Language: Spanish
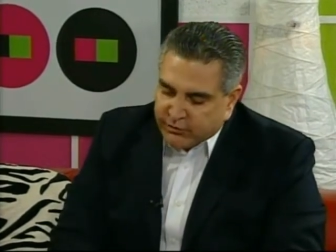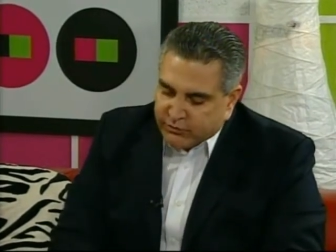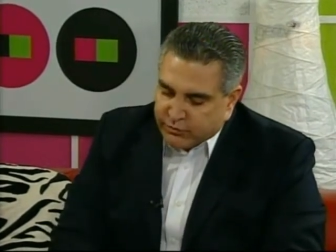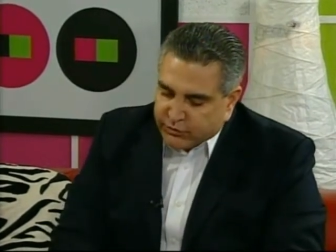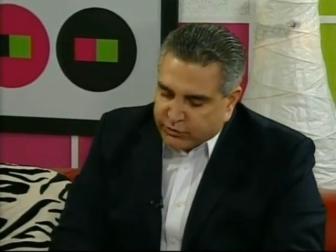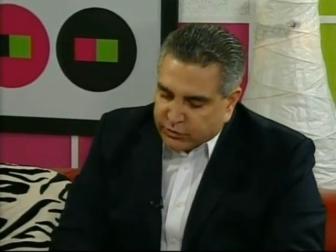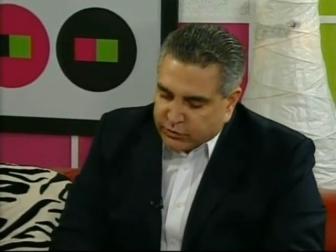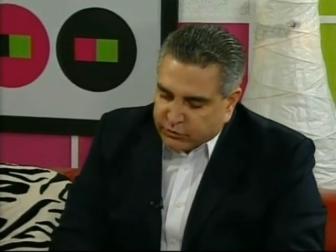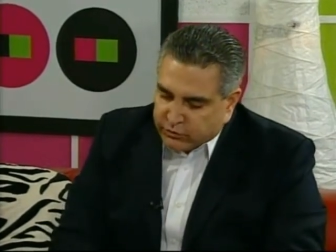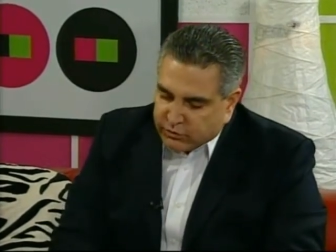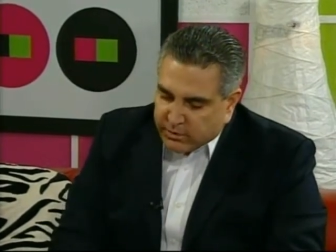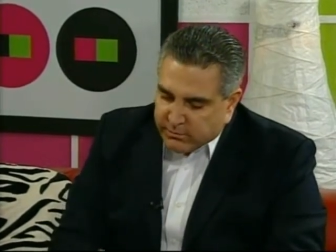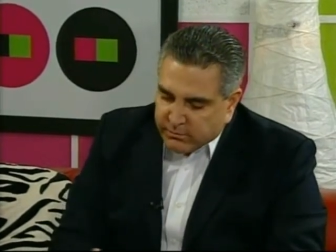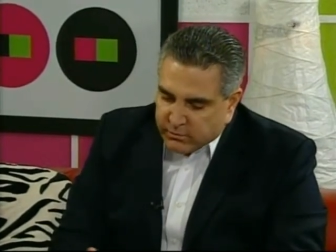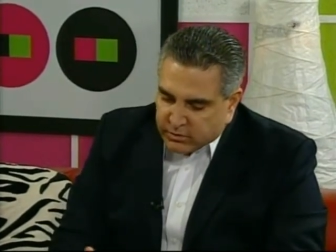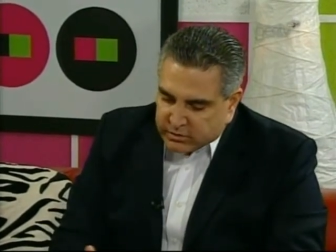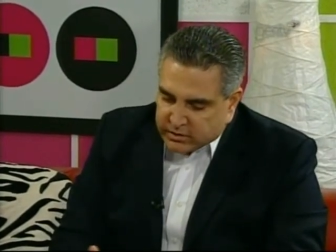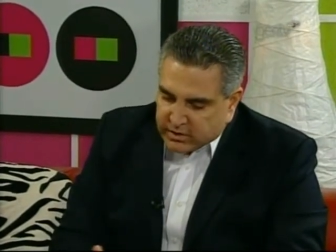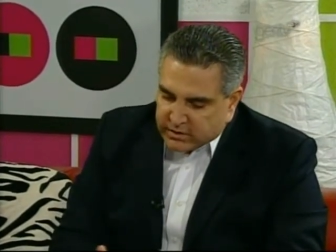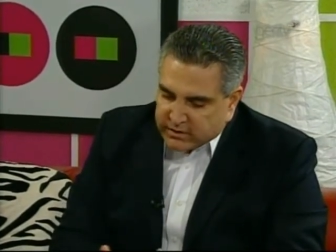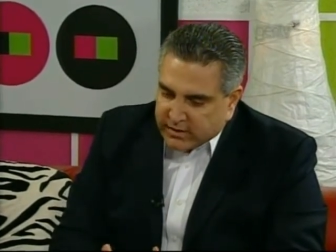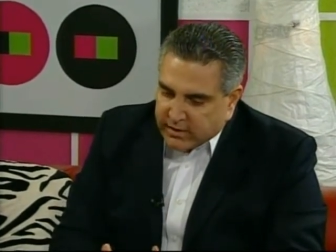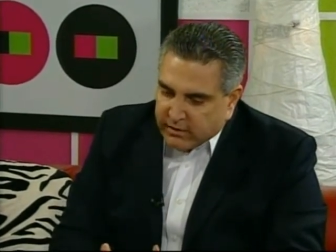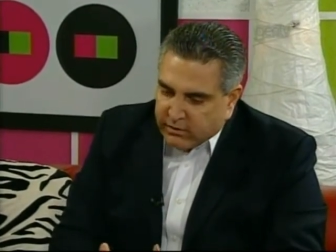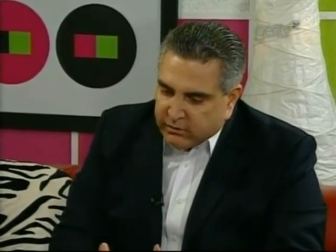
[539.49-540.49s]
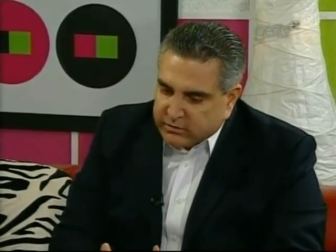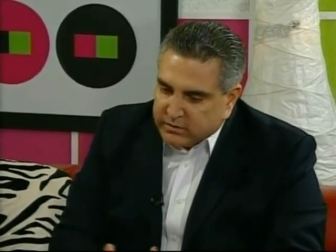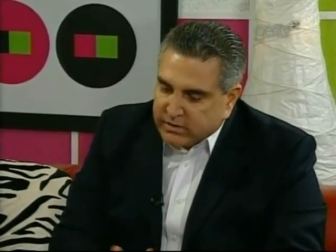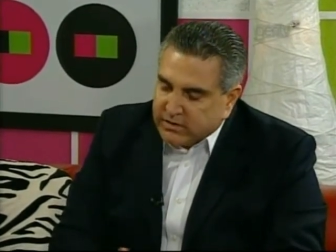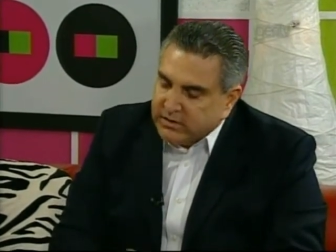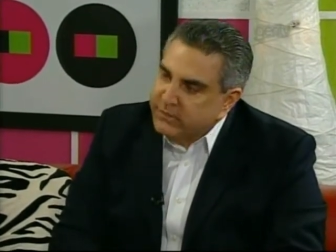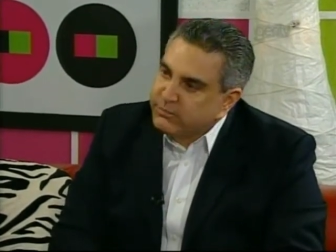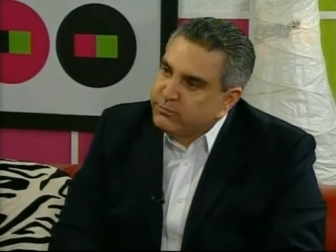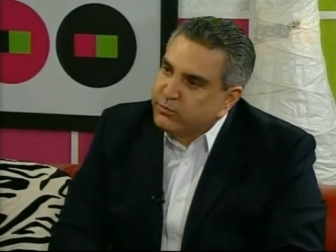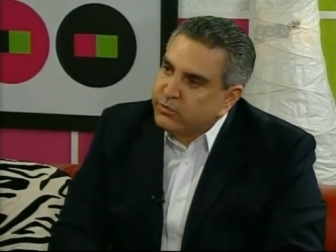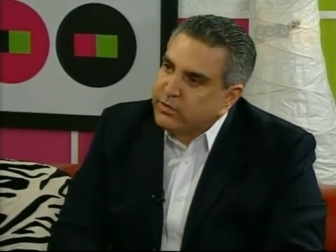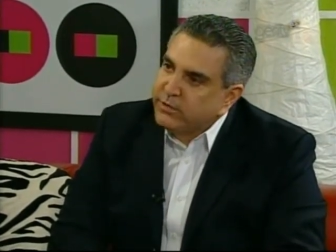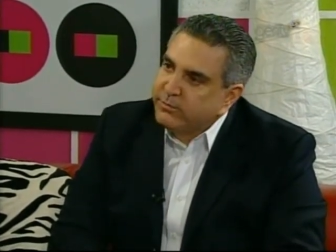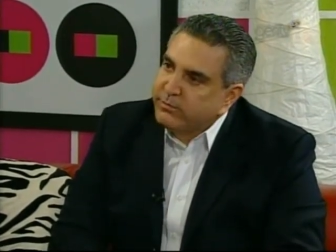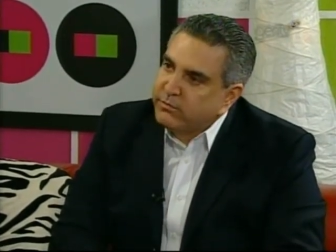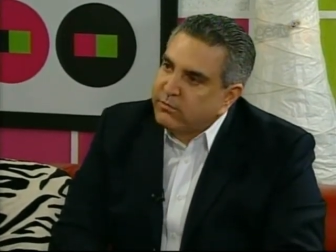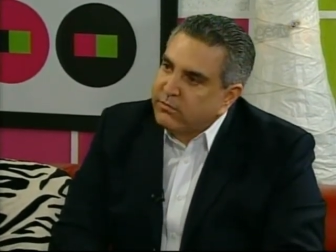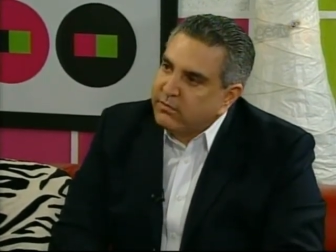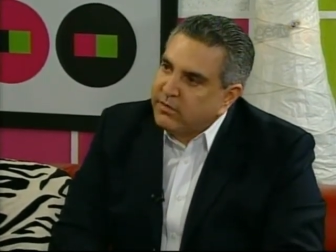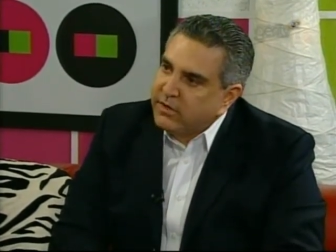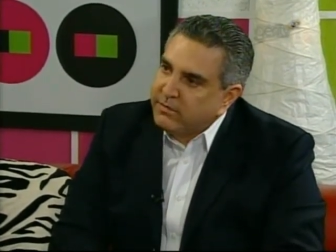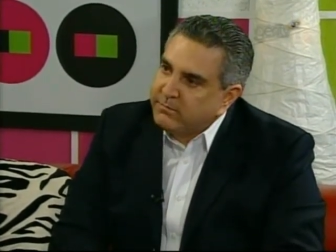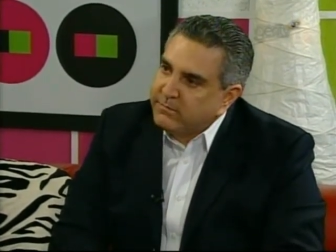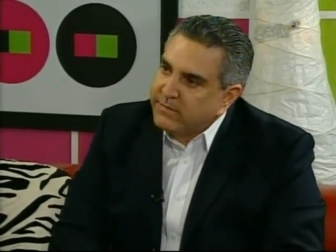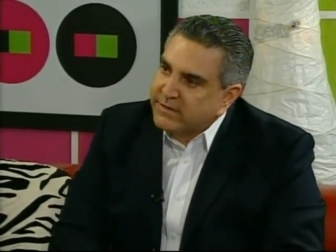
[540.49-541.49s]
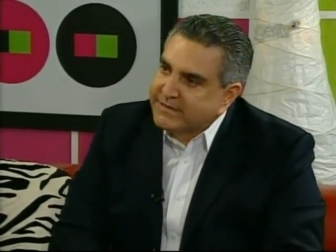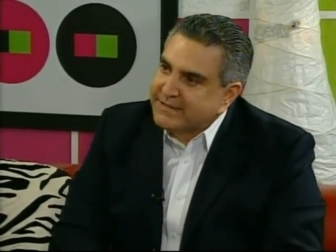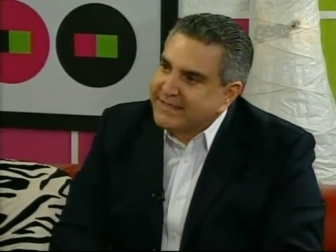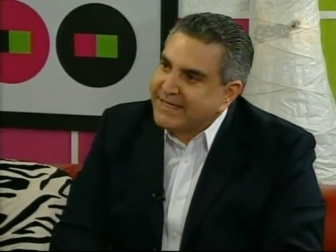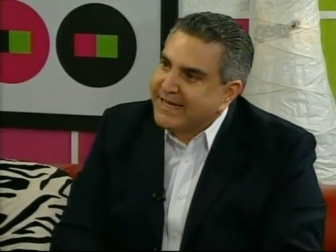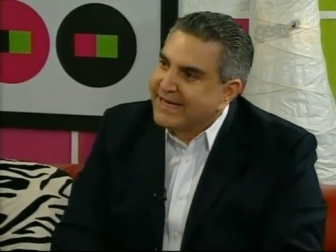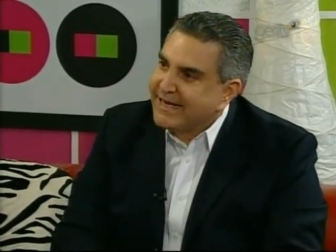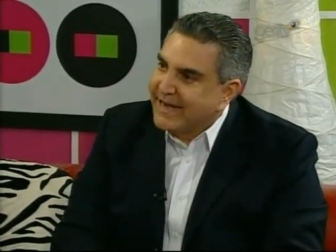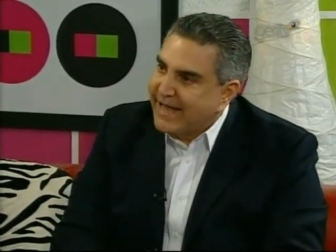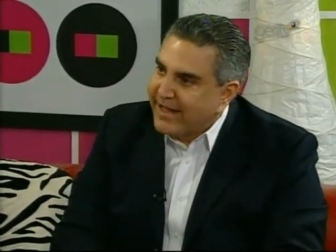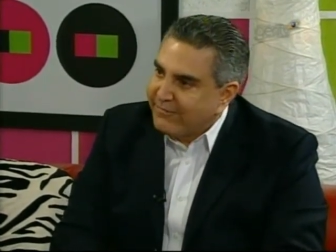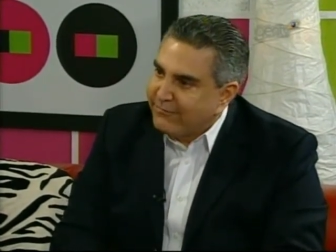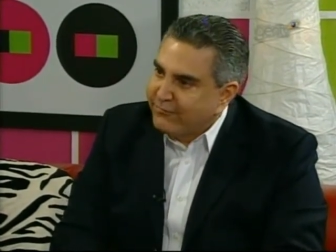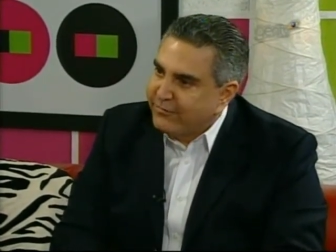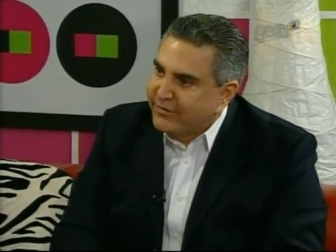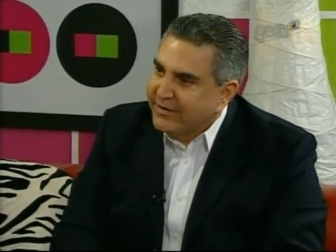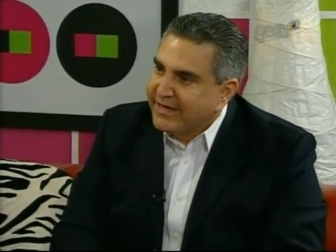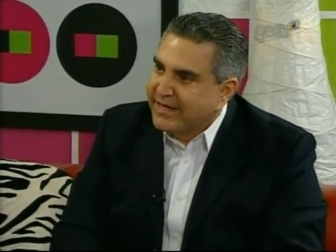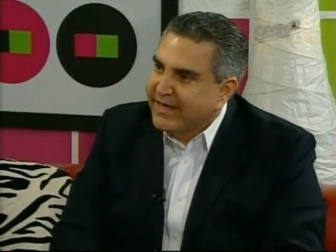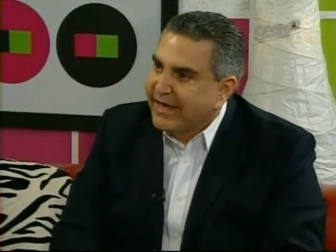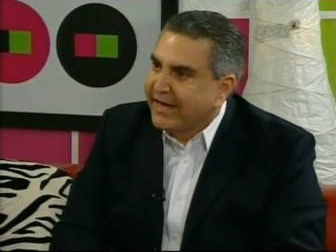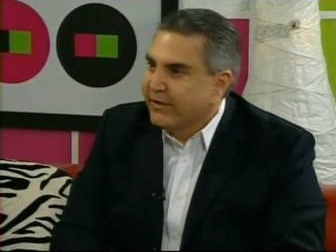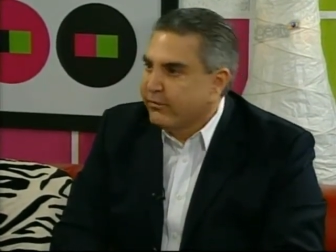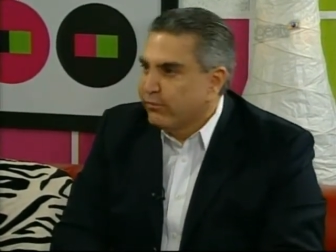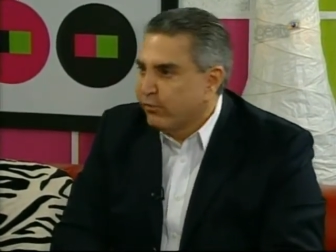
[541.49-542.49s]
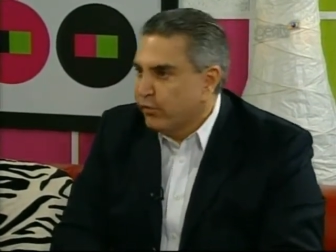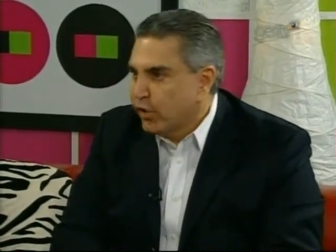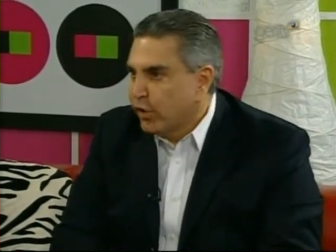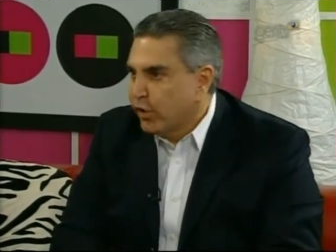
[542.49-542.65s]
Nosotros hemos tratado este tipo de problemas, sea en África, en